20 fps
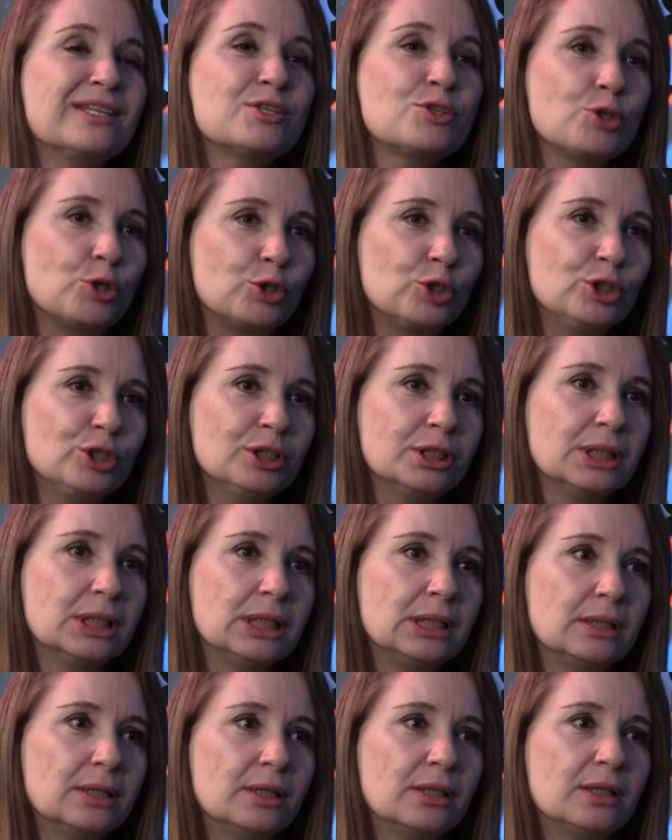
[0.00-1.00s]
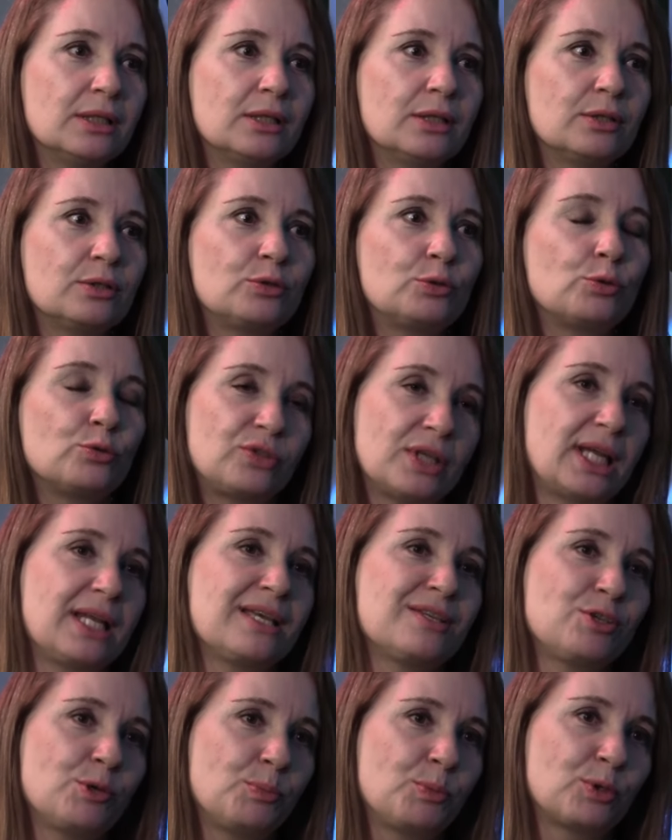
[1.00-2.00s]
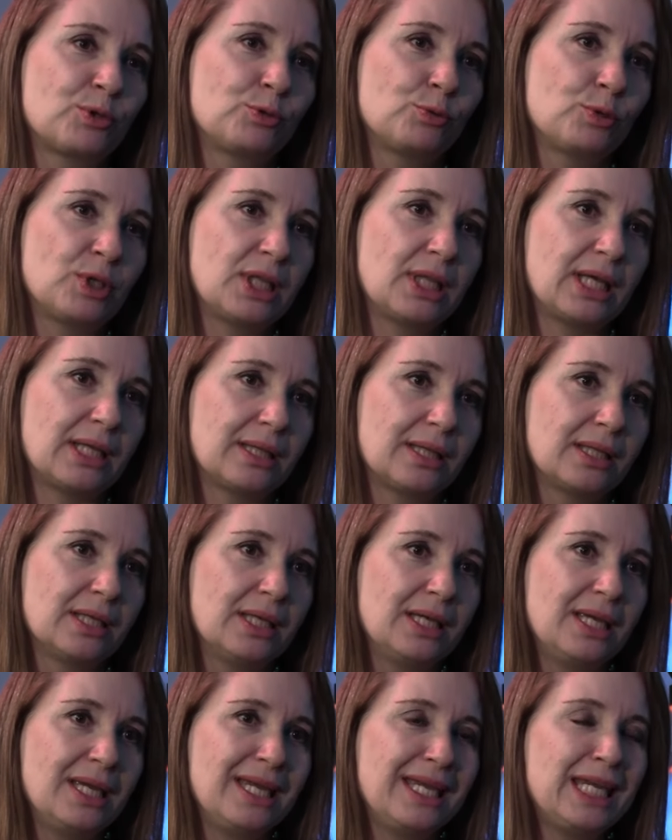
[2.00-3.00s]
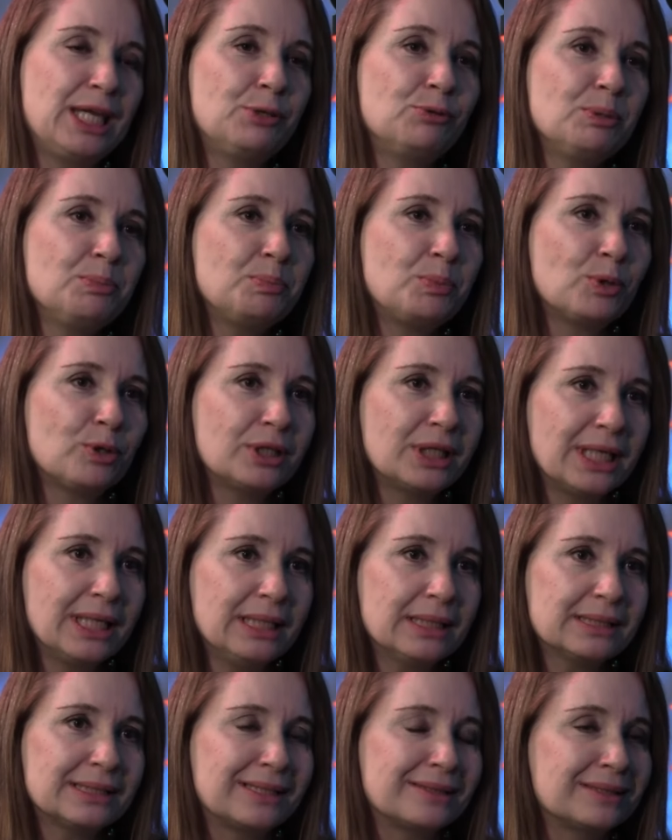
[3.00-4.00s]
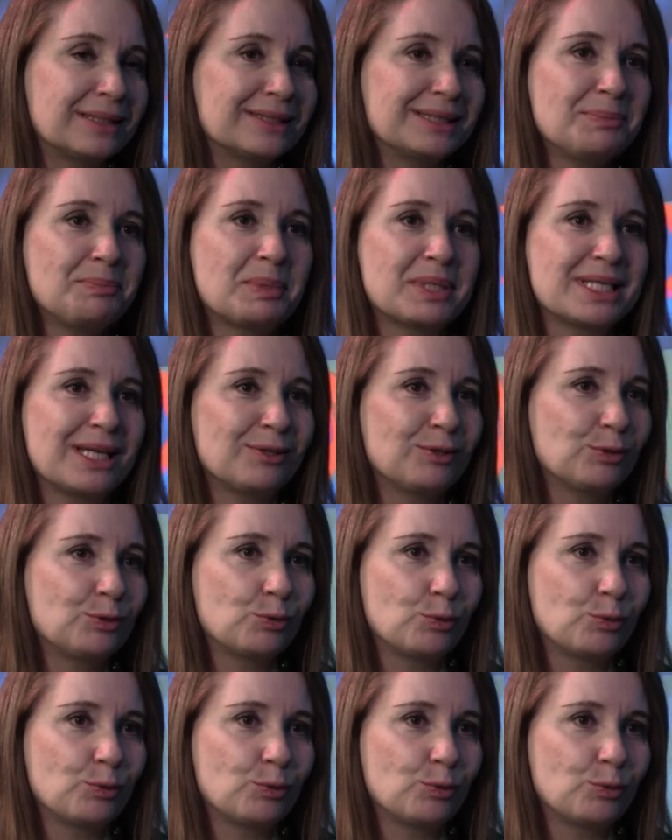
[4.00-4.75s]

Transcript: son tus áreas de oportunidad. Y no importa si estás empezando tu